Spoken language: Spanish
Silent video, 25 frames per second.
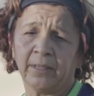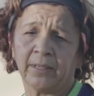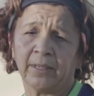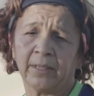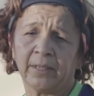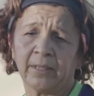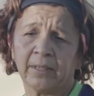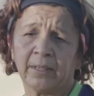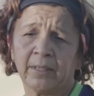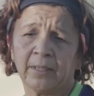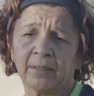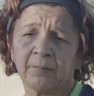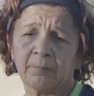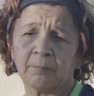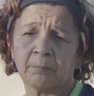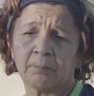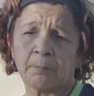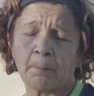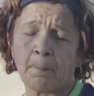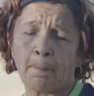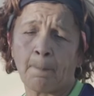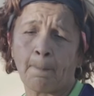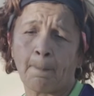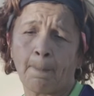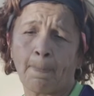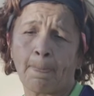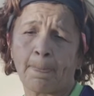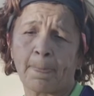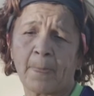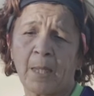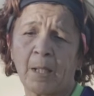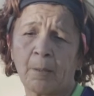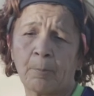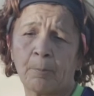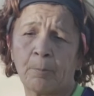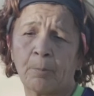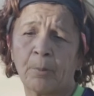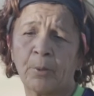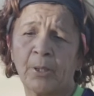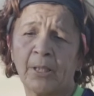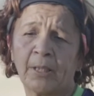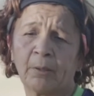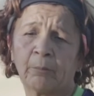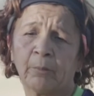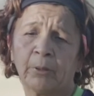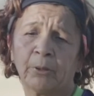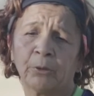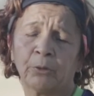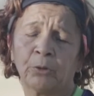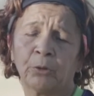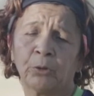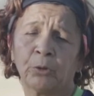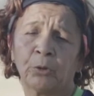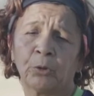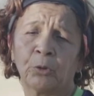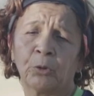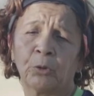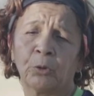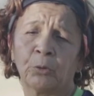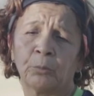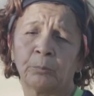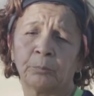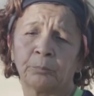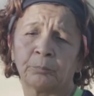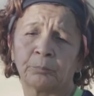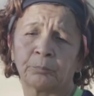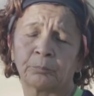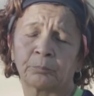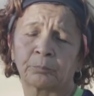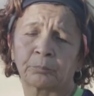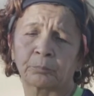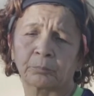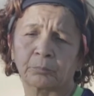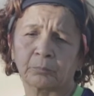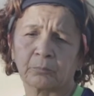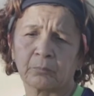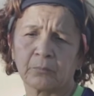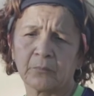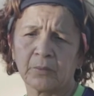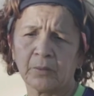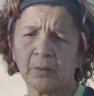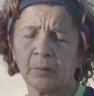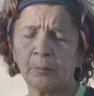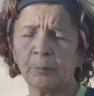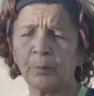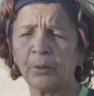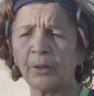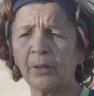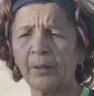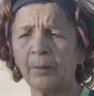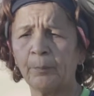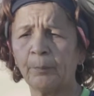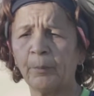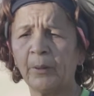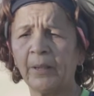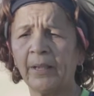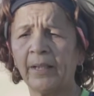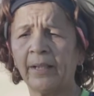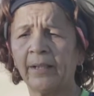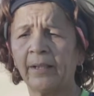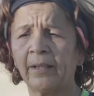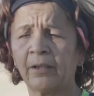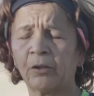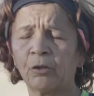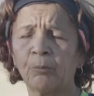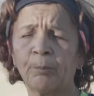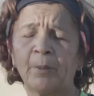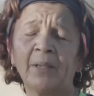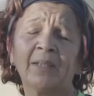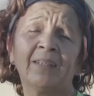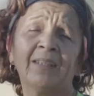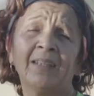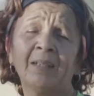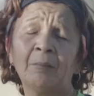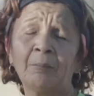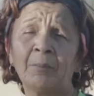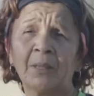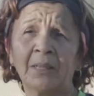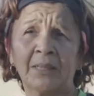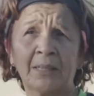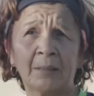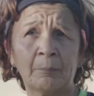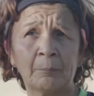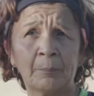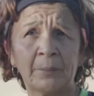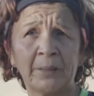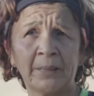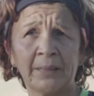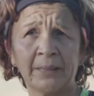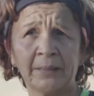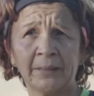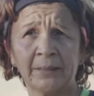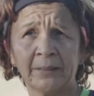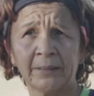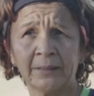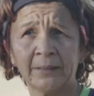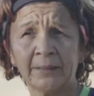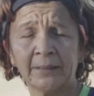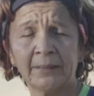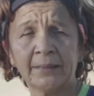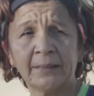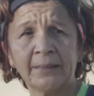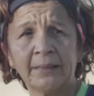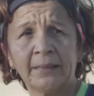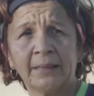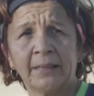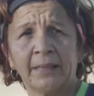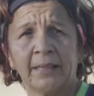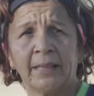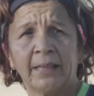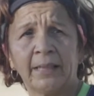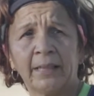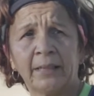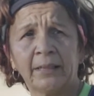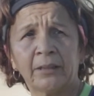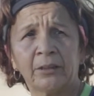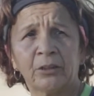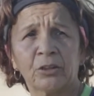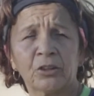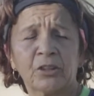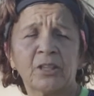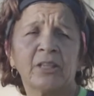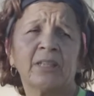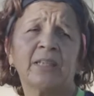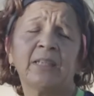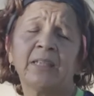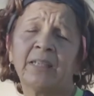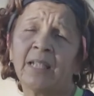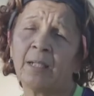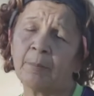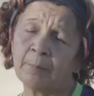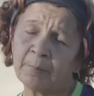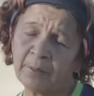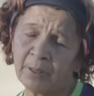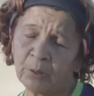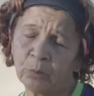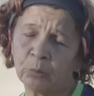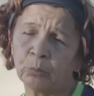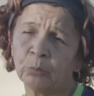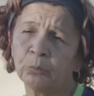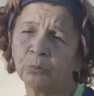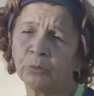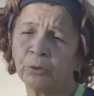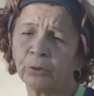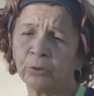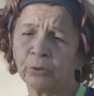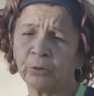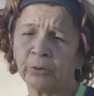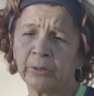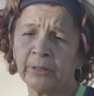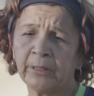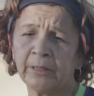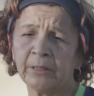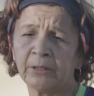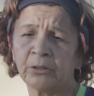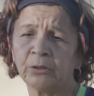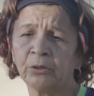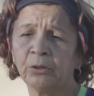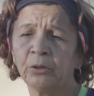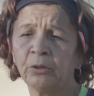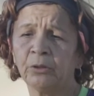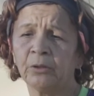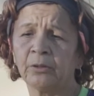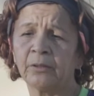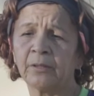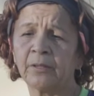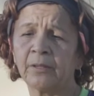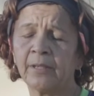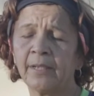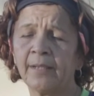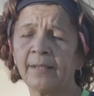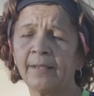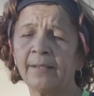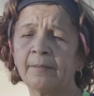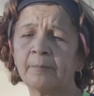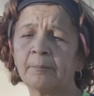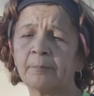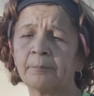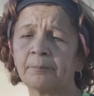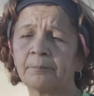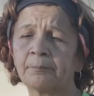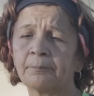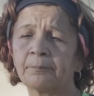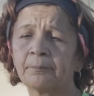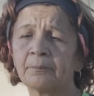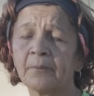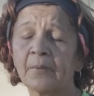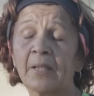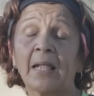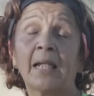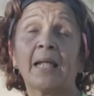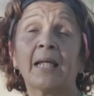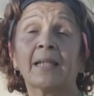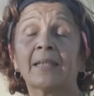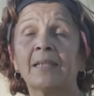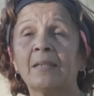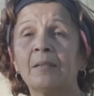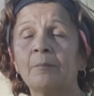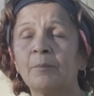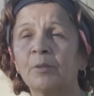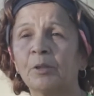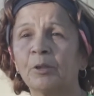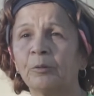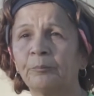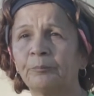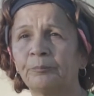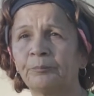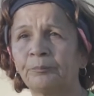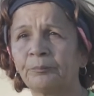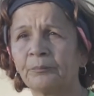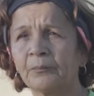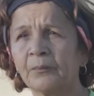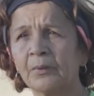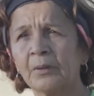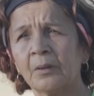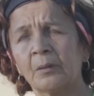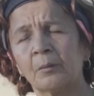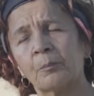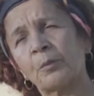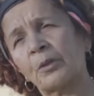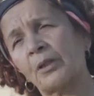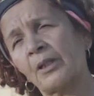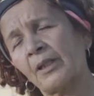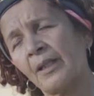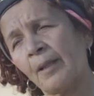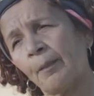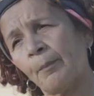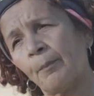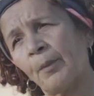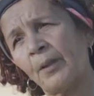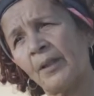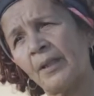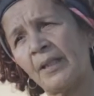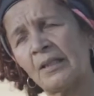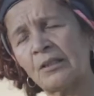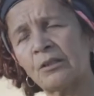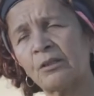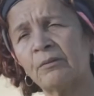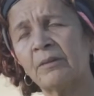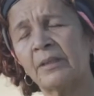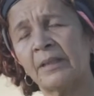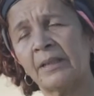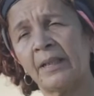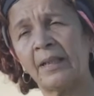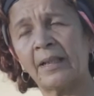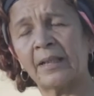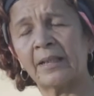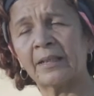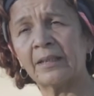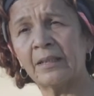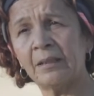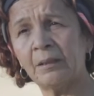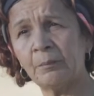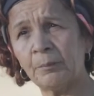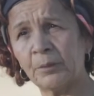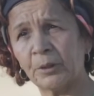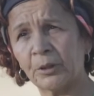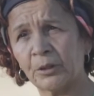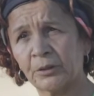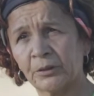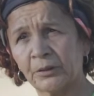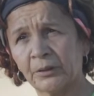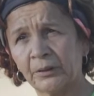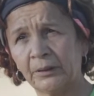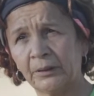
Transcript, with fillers: eh, después cuando, porque después agarró pandemia también, eh, entonces y también junto con eso las quimios, porque después de eso venían las quimios.